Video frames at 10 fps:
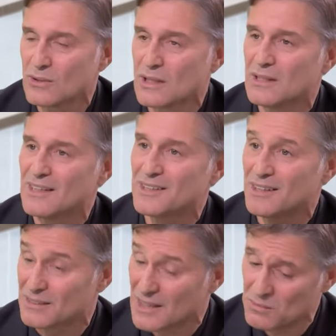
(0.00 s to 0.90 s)
Güreller,
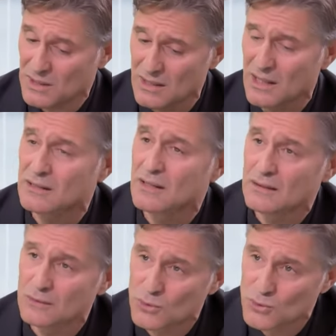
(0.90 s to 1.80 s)
rahmetli
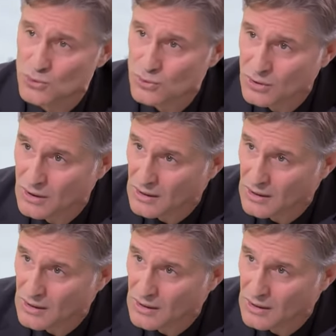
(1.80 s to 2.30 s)
Erdal Tosun,